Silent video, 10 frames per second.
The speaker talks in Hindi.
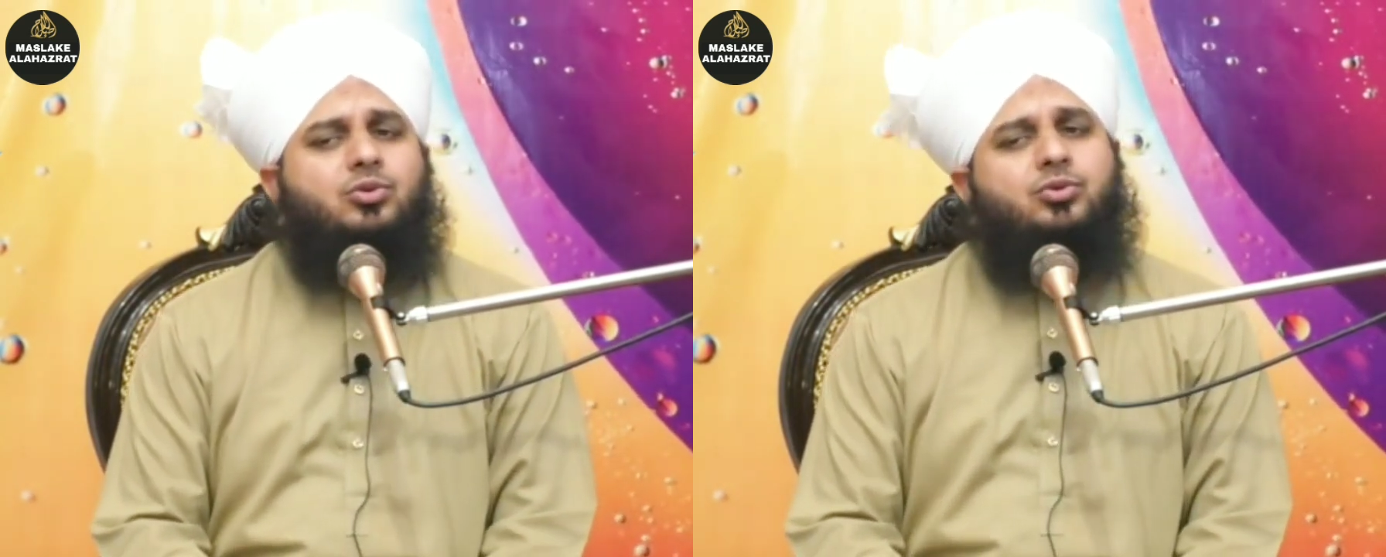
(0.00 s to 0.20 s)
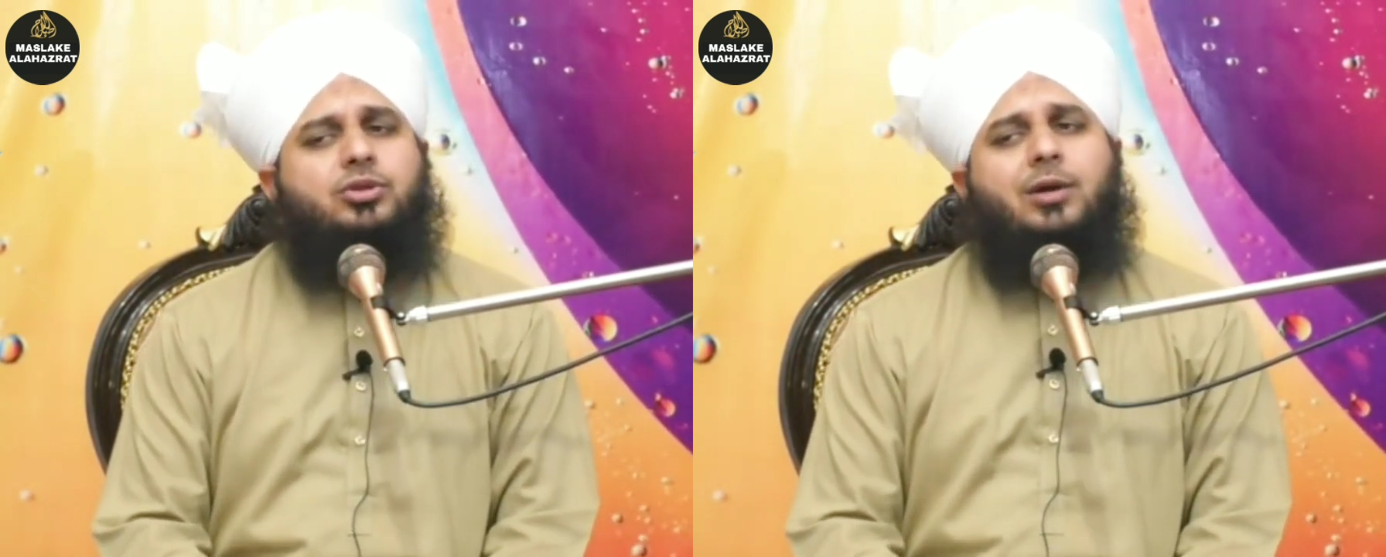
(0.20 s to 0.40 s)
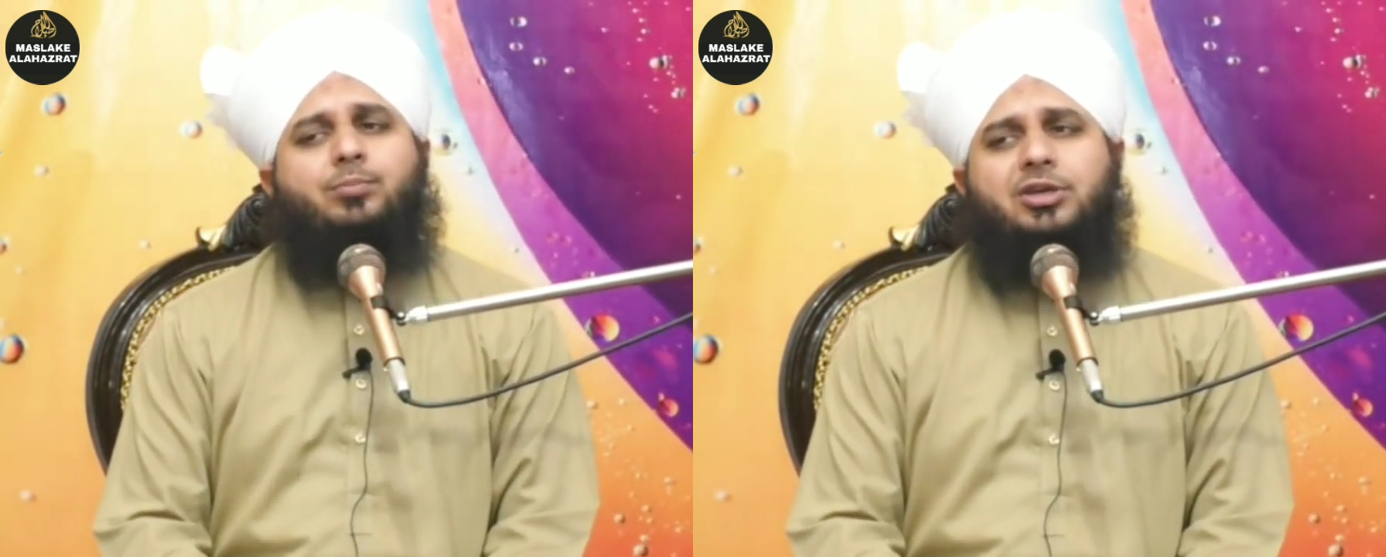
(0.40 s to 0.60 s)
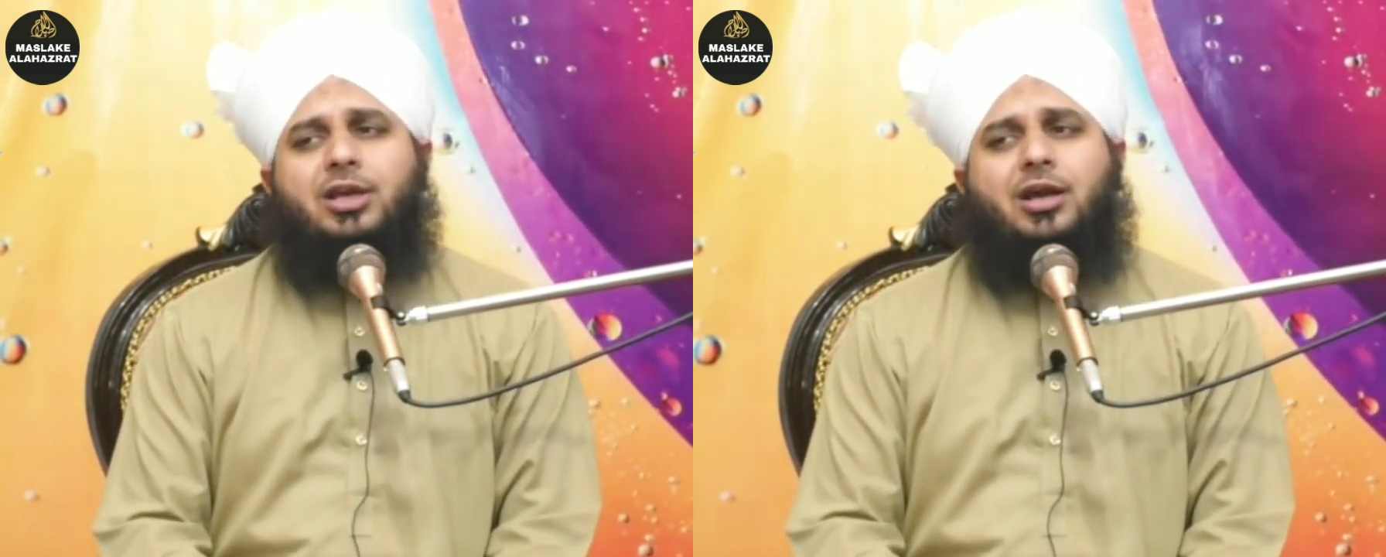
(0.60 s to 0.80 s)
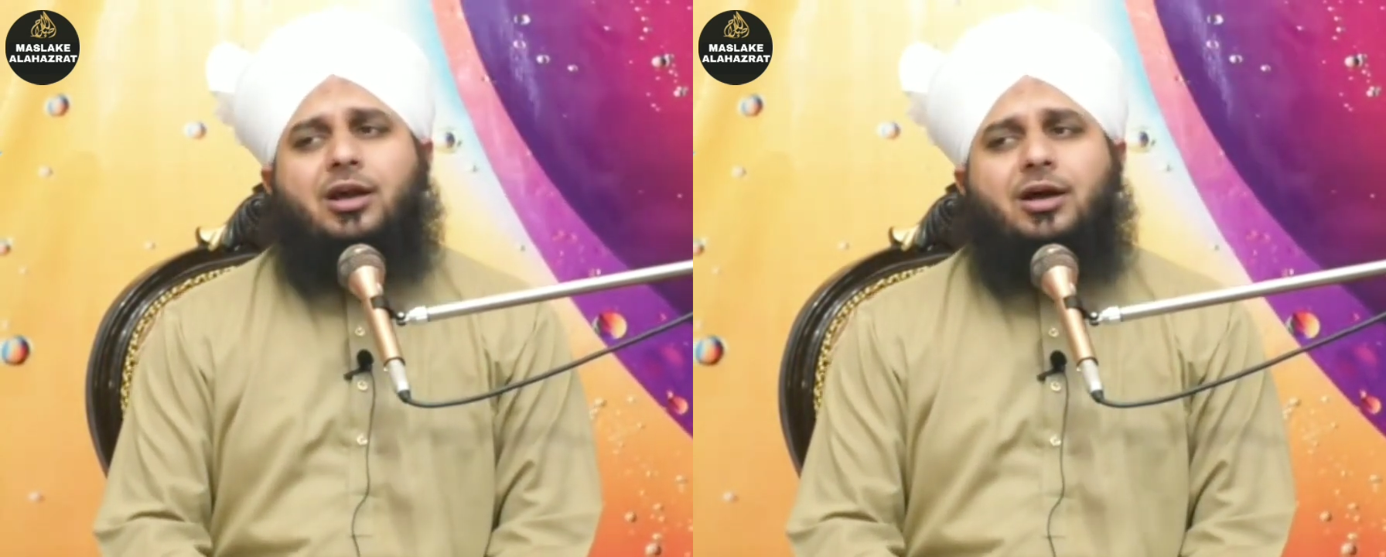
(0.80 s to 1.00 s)
तू ताबी
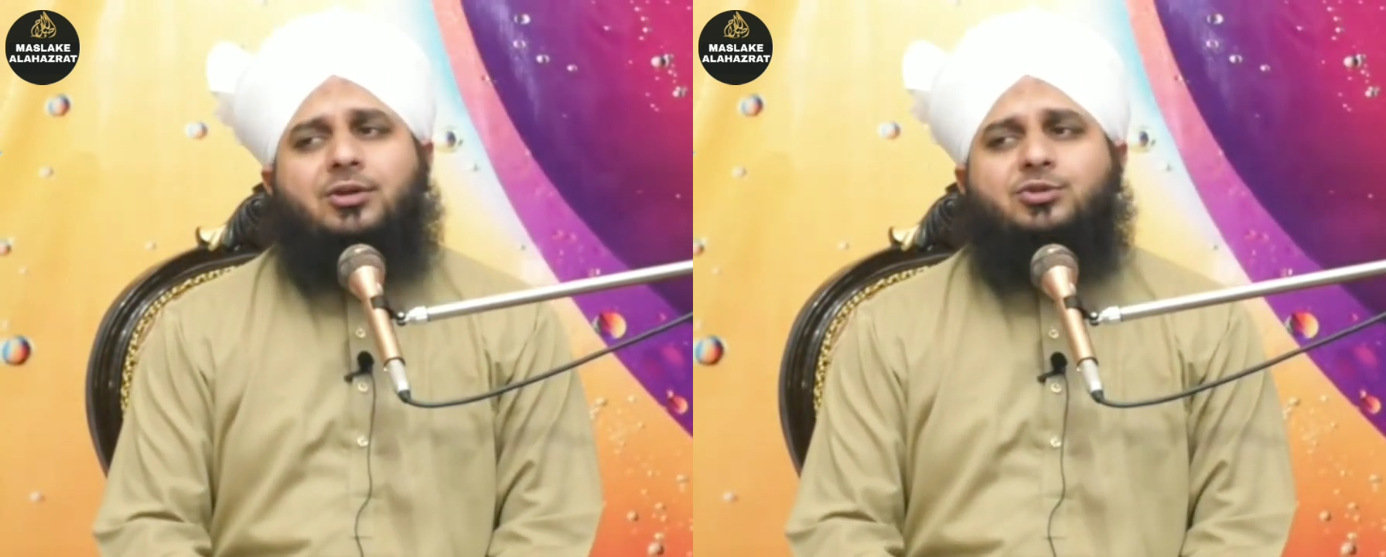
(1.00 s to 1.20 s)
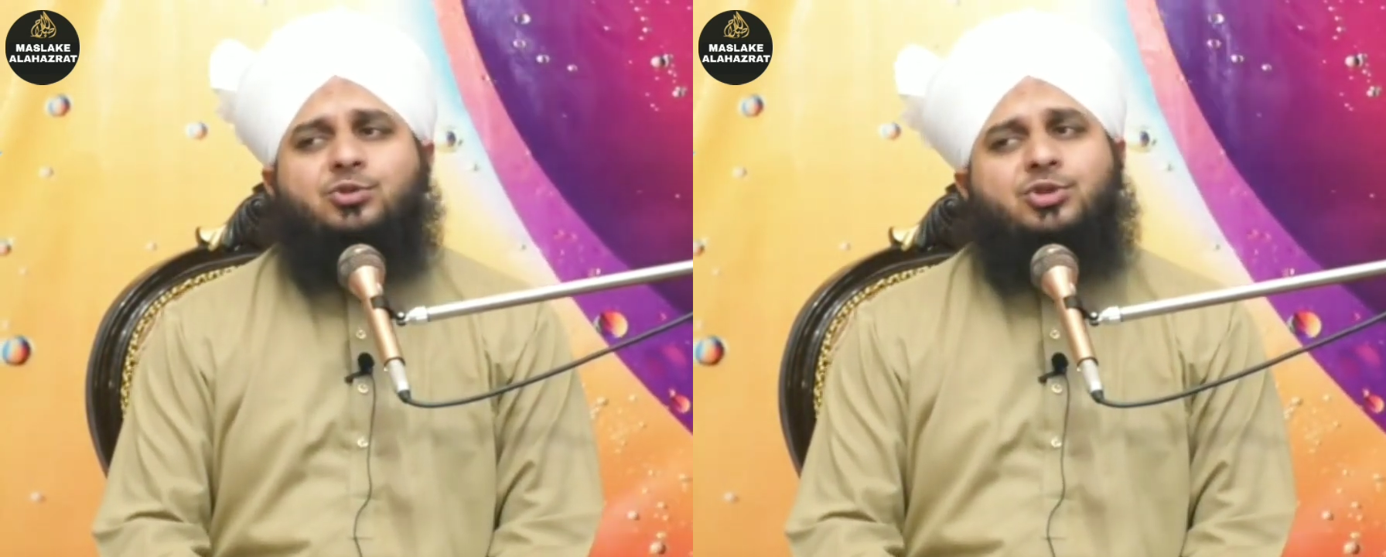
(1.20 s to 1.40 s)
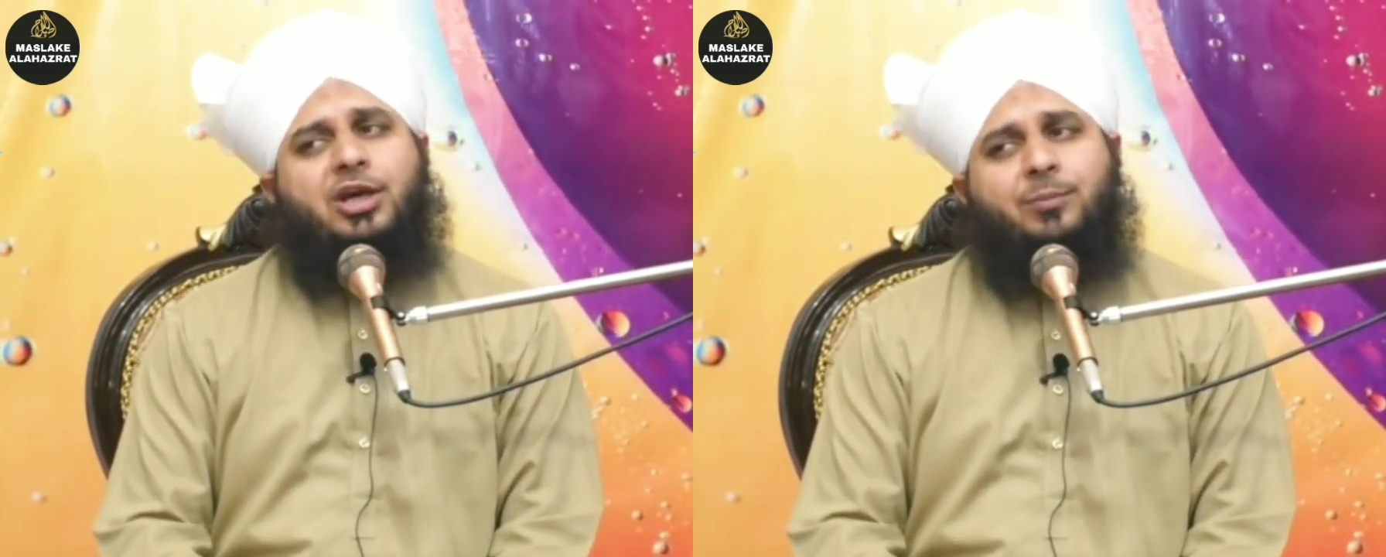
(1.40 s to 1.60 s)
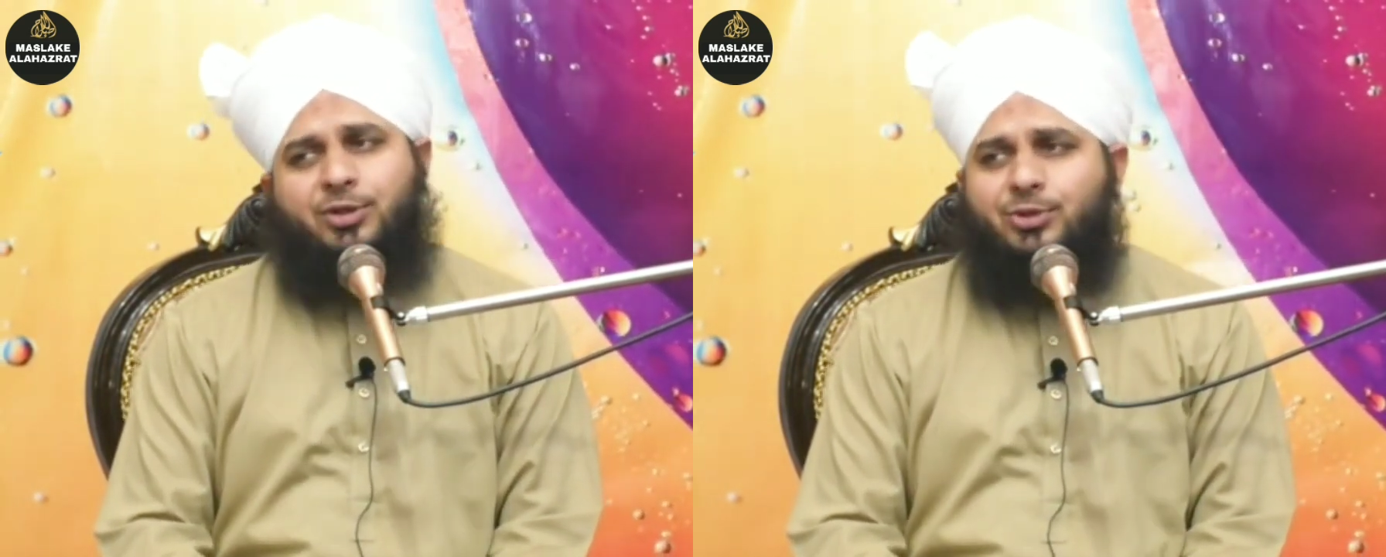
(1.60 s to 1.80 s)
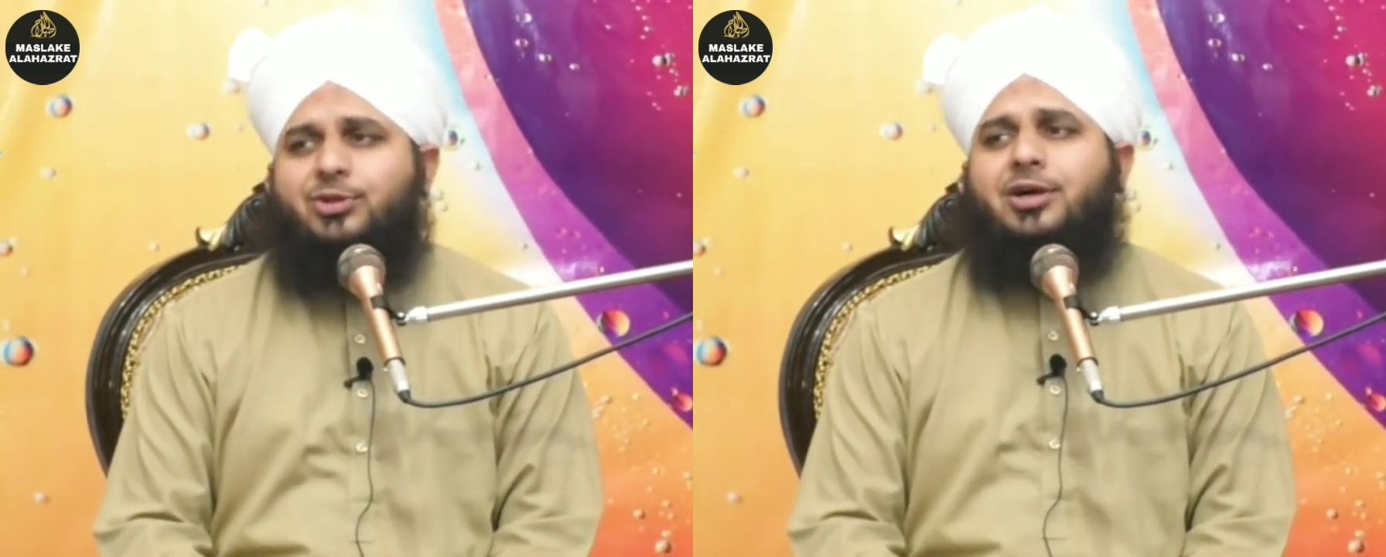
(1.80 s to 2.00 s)
है काश तू
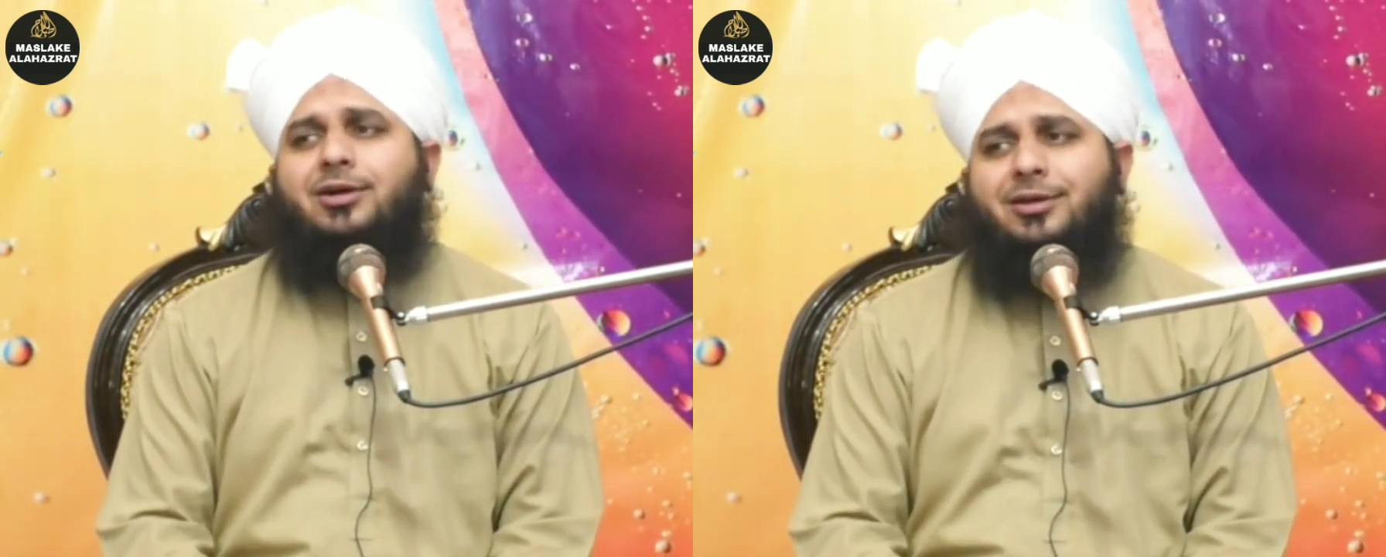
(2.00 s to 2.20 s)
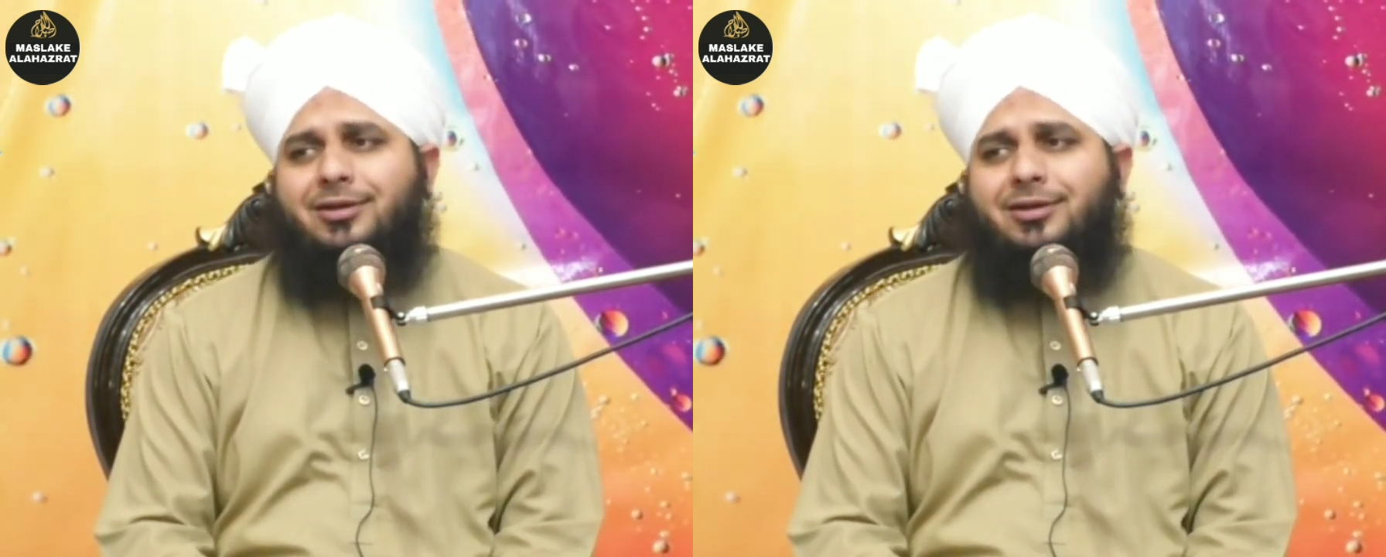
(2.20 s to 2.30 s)
सियाबी होता